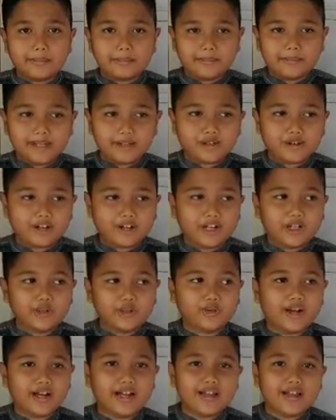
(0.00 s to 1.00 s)
membantu orang
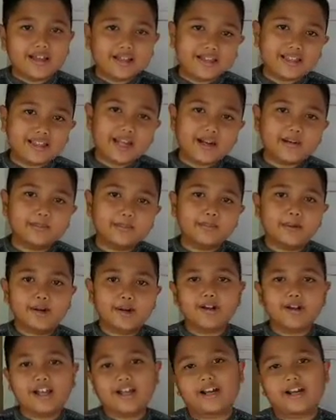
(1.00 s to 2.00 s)
tua, dan
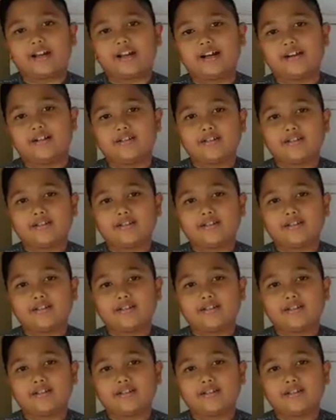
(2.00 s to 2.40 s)
berolahraga.